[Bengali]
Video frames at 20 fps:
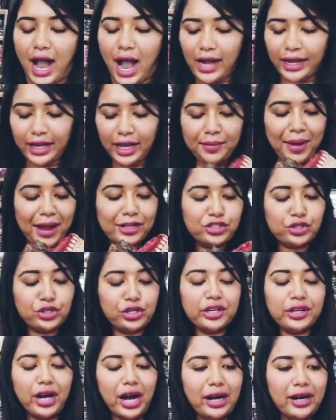আর এই
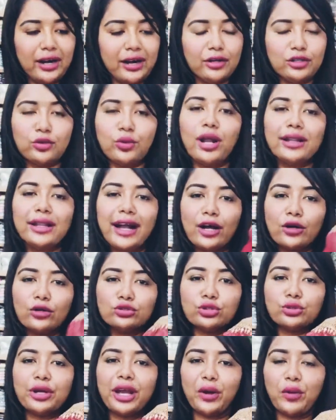মাইচুরি আর ওগুলো দেখানোর
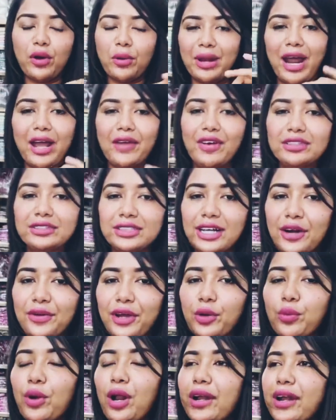জন্য এখন আমি লাইভ আসছি কারণ
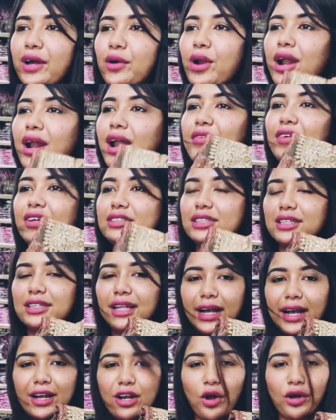এগুলো রেগুলার লাইভের সাথে
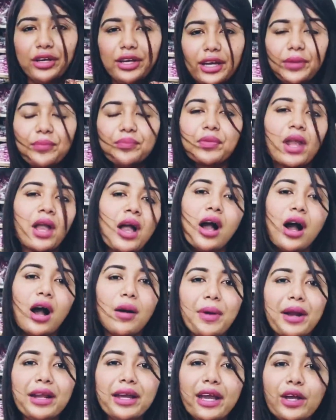দেখালে হয় কি
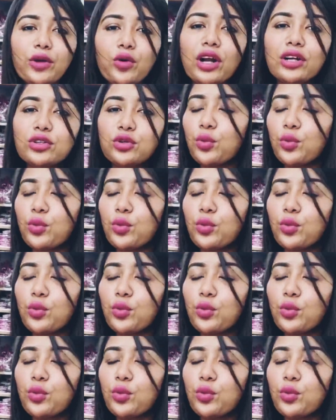মানে এগুলোর তো